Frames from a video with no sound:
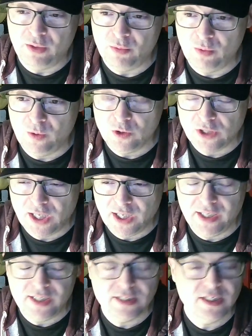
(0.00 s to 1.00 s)
de nuevo en Los
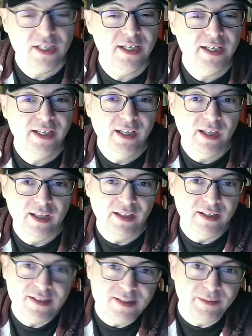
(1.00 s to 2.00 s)
Ángeles,
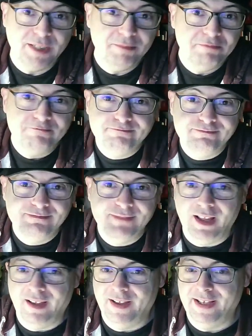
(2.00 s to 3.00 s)
y se van
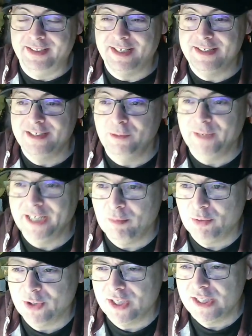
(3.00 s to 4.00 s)
a Transilvania,
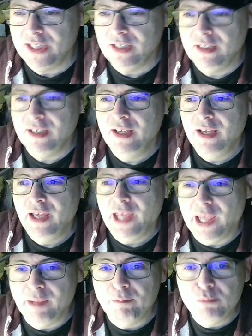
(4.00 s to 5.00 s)
porque sí,
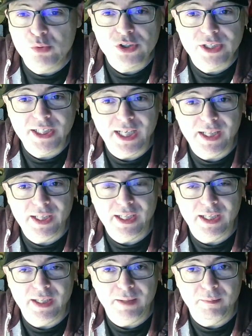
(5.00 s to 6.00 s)
en busca
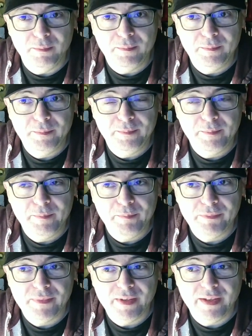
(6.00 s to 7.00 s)
de
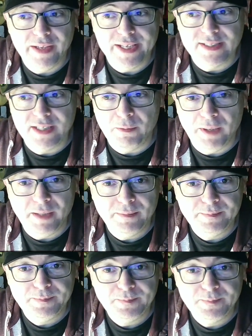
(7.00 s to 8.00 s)
Estirba
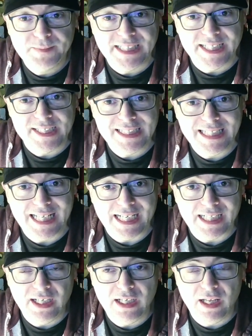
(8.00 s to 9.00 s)
que es la
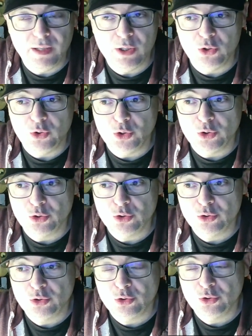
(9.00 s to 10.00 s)
reina de
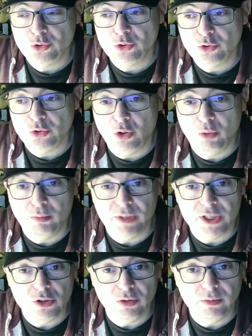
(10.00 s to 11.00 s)
los
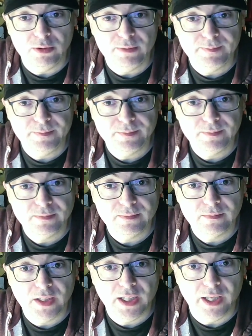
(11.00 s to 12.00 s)
hombres lobo
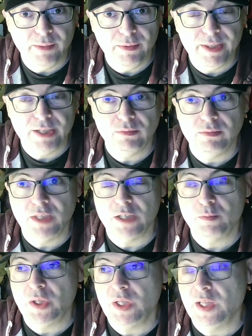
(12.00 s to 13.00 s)
que vive en una
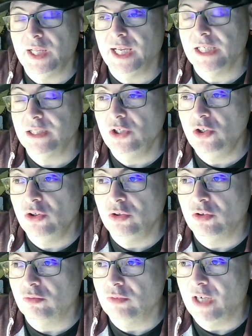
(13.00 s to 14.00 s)
especie de castillo
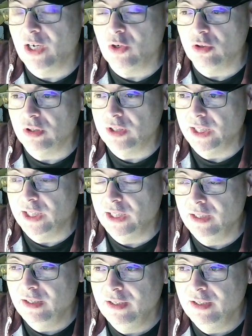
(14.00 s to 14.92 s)
con una corte...